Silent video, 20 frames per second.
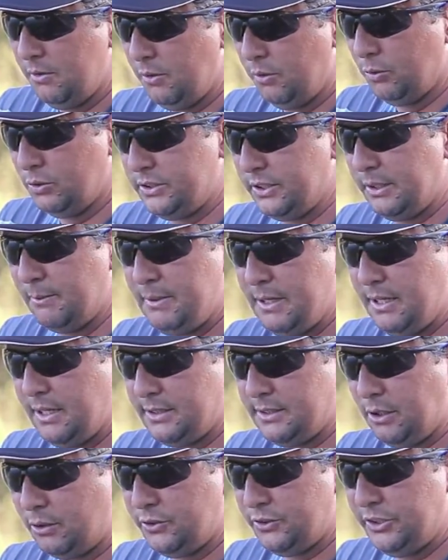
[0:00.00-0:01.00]
Usa também a
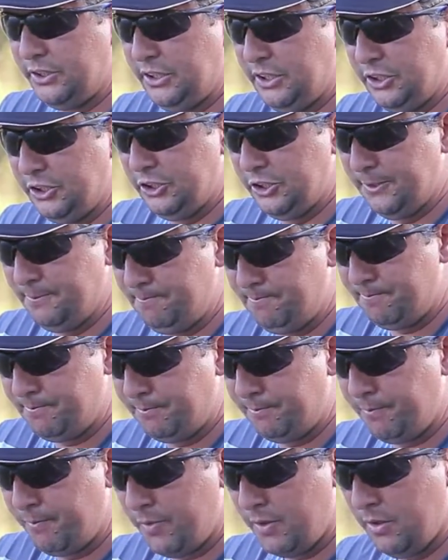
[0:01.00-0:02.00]
salsicha,
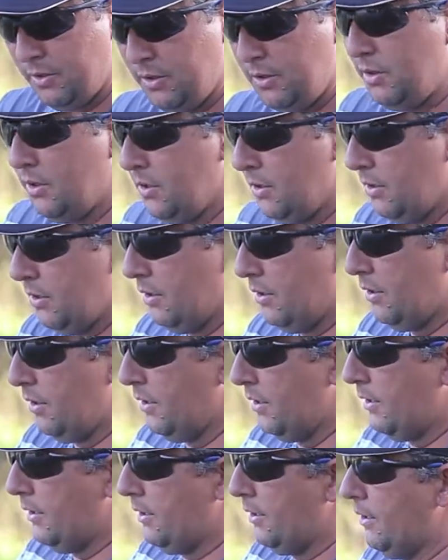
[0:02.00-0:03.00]

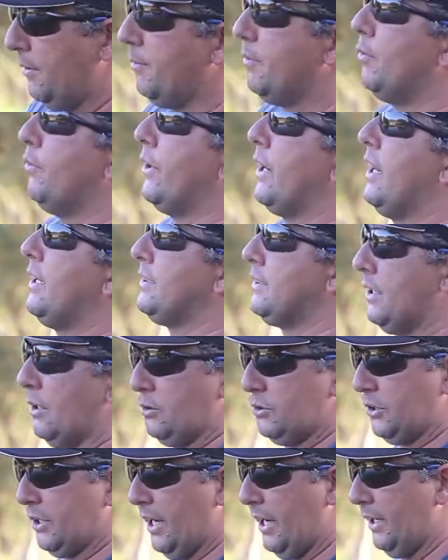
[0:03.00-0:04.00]
é,
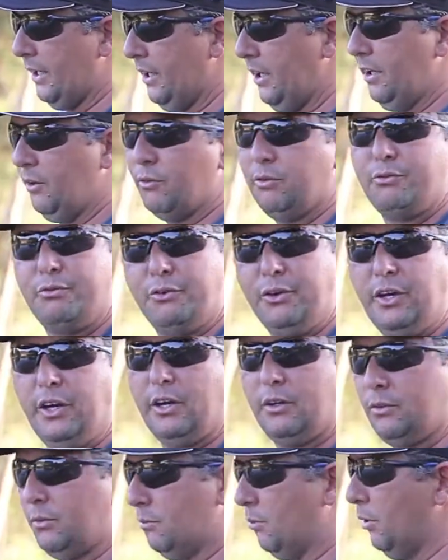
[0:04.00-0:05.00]
coração de galinho,
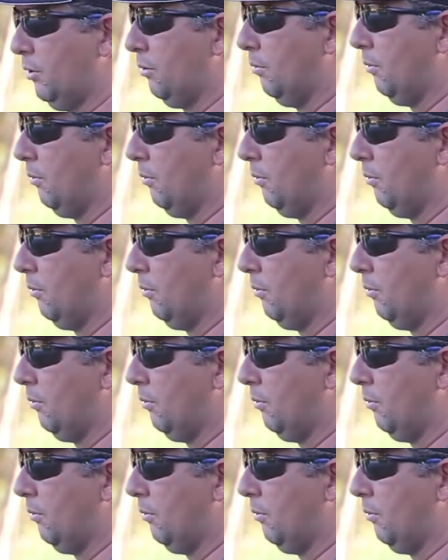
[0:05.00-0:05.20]
fígado, muito